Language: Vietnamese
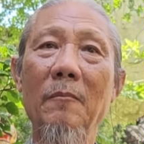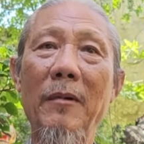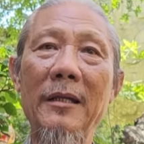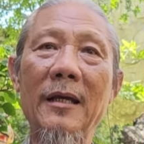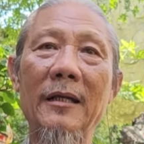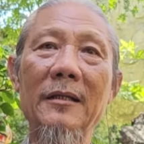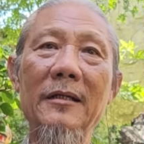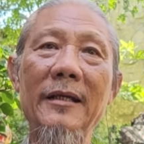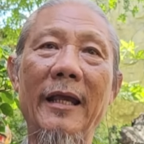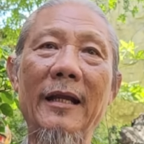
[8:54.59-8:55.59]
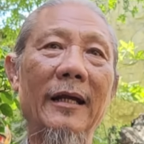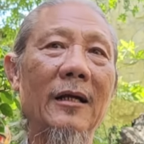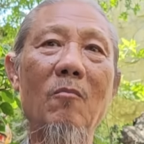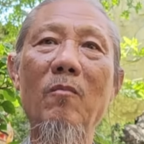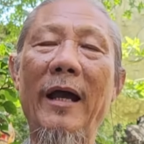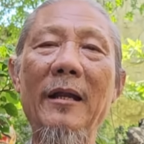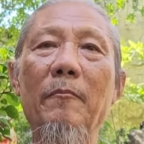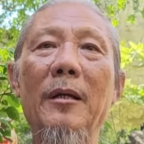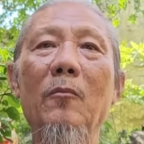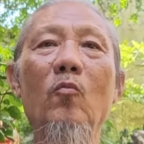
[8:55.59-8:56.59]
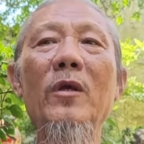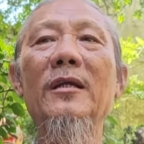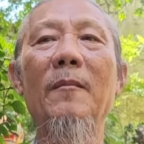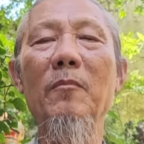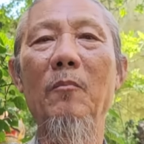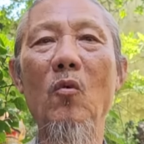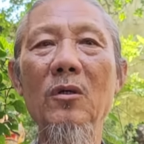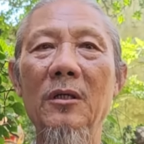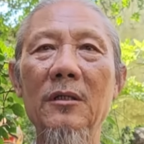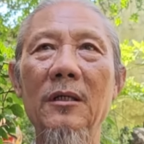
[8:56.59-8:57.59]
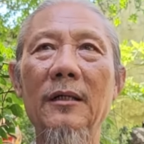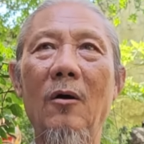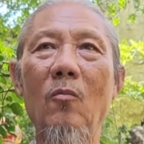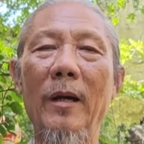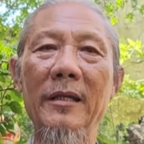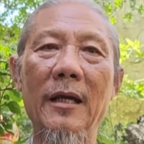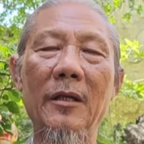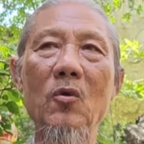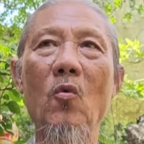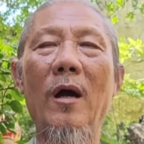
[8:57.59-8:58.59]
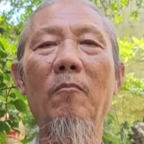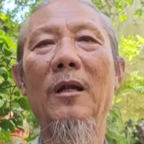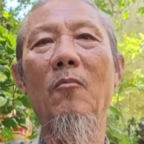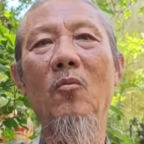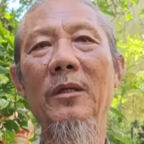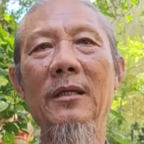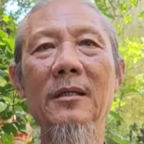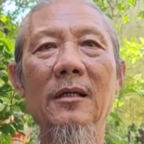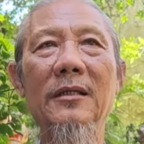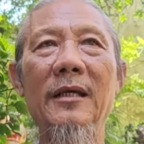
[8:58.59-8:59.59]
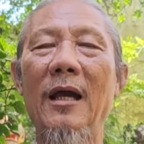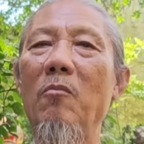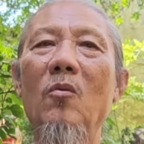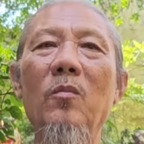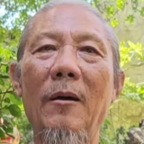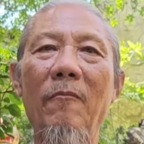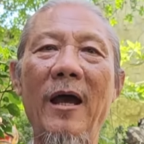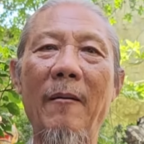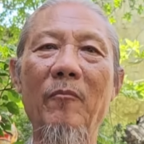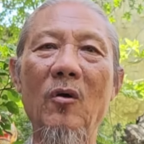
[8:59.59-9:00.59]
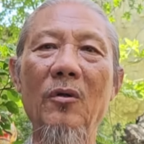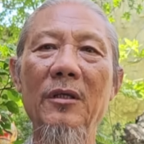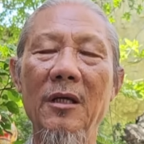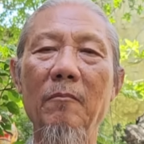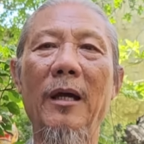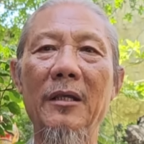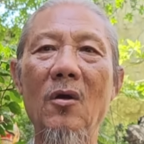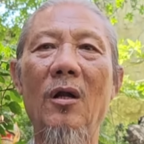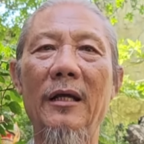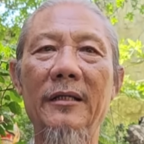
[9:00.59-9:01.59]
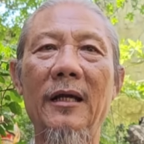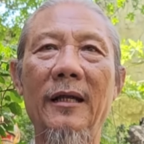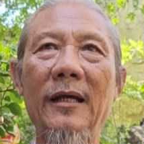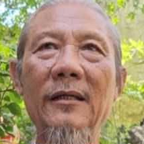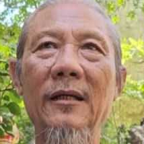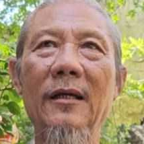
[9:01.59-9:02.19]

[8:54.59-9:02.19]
Bây giờ như vậy là không phải mình quyết định mình muốn được đâu. Bây giờ dù ông là một vị vương gì, ông là phàm thôi. Nhưng mà do là trời đất.